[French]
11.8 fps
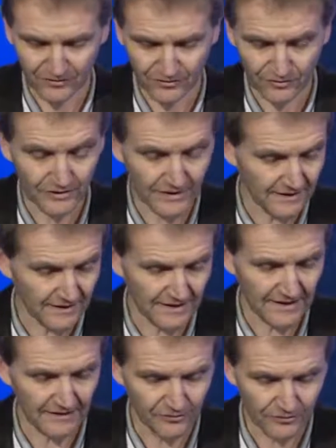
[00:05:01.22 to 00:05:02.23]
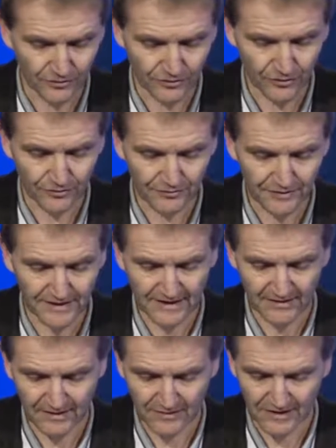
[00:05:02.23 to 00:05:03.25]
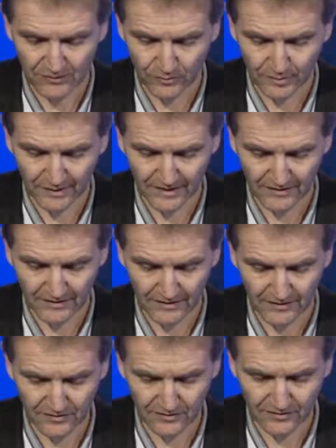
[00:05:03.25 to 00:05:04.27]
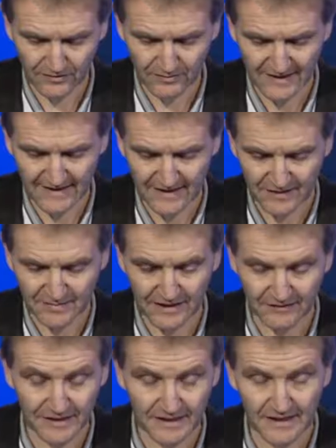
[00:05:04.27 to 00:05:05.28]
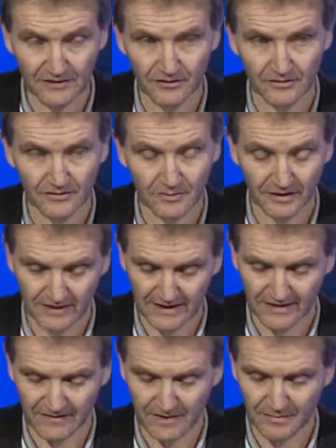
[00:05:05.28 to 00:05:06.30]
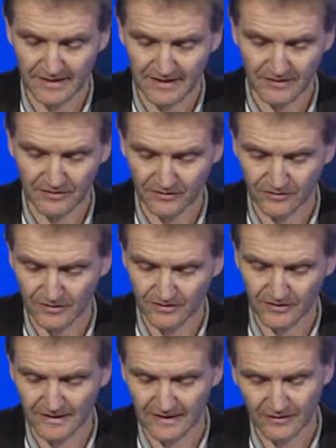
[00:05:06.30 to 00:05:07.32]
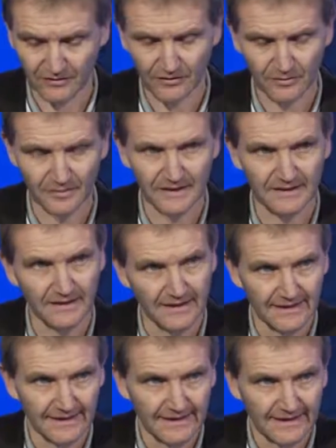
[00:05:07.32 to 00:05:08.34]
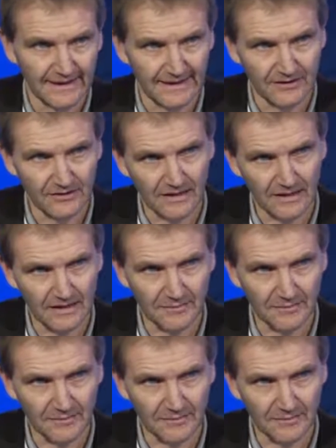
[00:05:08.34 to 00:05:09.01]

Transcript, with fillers: euros, ce qui était le cas avant, donc suffisait, on a bien compris euh, le, message. Bien difficile de prévoir ce qui va se passer lors de, cette campagne électorale et